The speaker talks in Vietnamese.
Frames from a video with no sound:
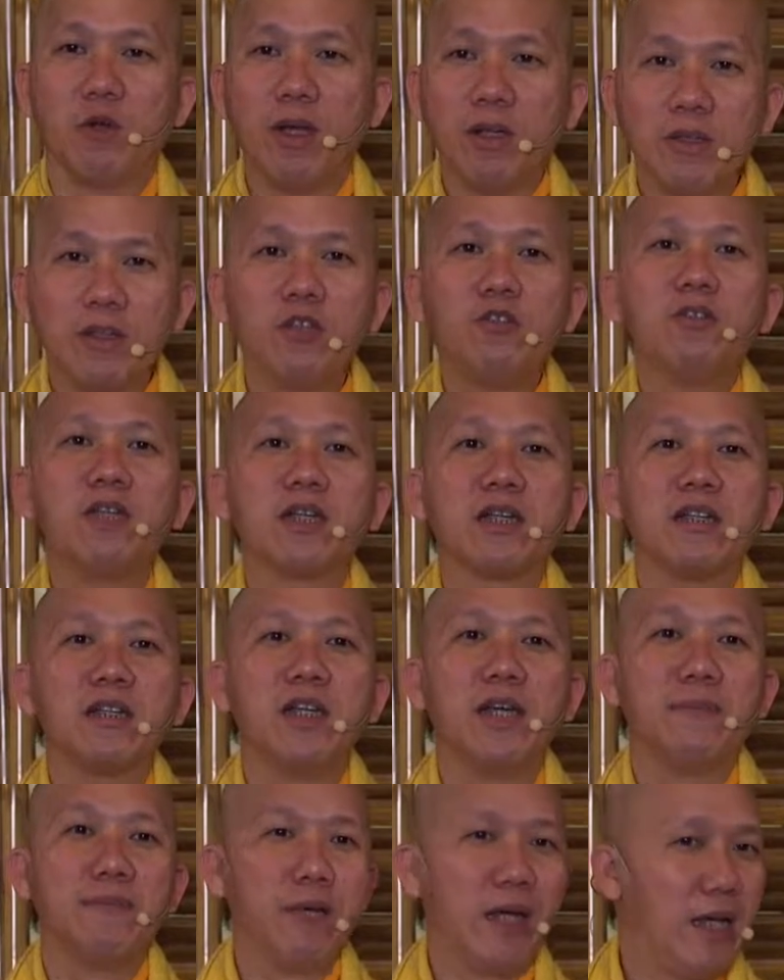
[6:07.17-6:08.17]
quán chiếu về cái
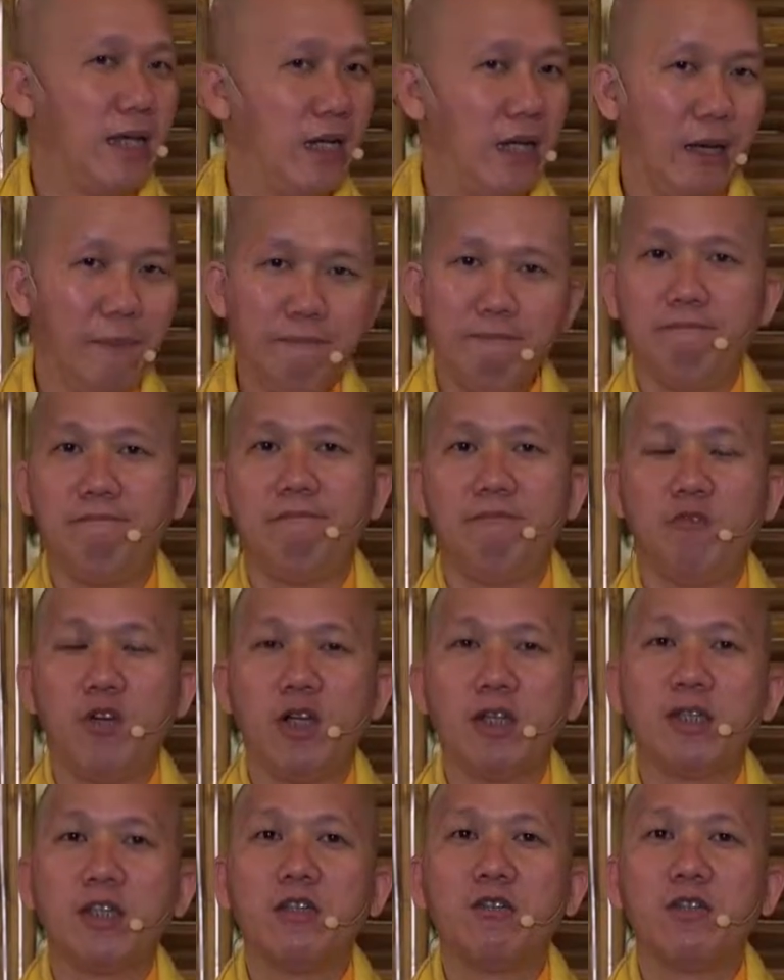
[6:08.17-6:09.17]
nghiệp hay lắm
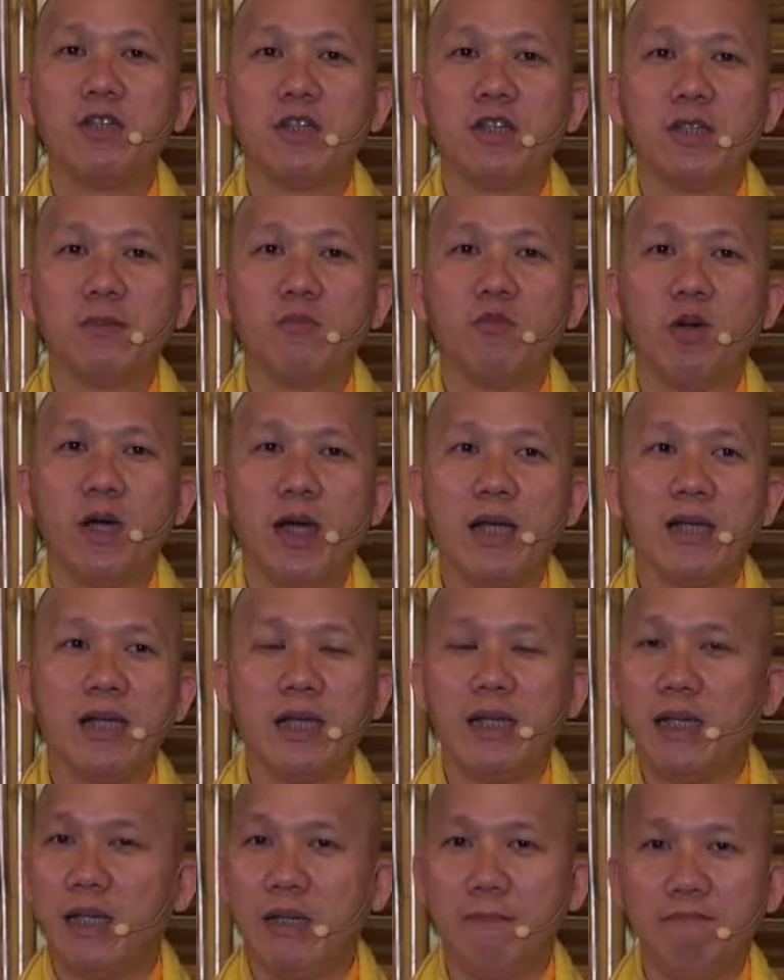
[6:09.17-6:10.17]
quán chiếu về nghiệp quả
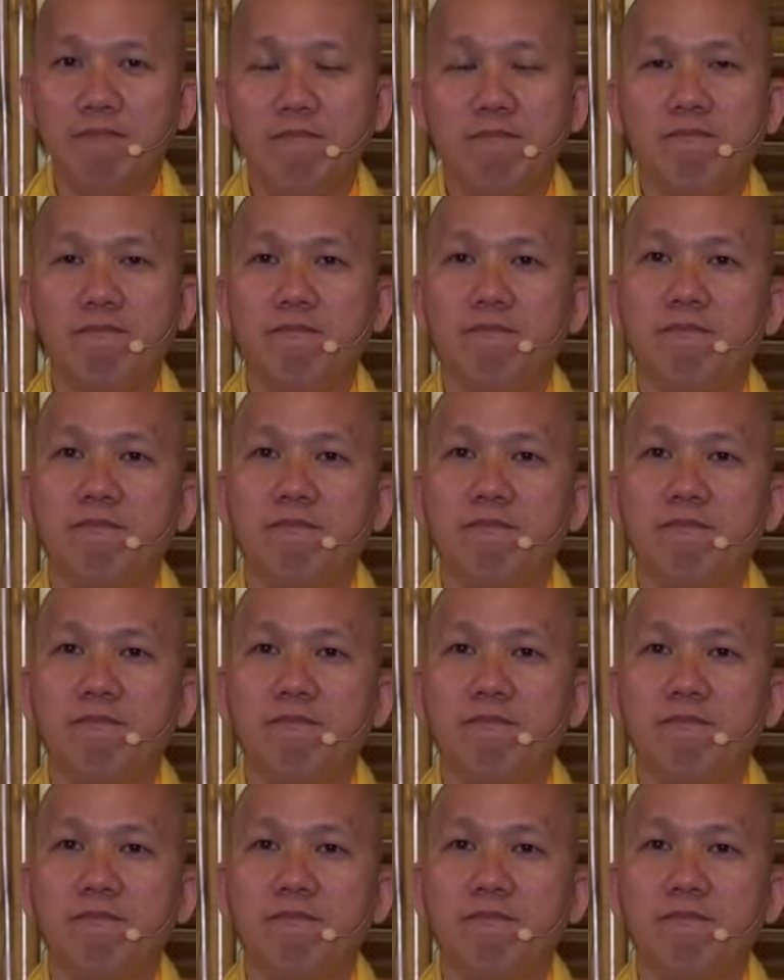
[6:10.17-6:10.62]
hay lắm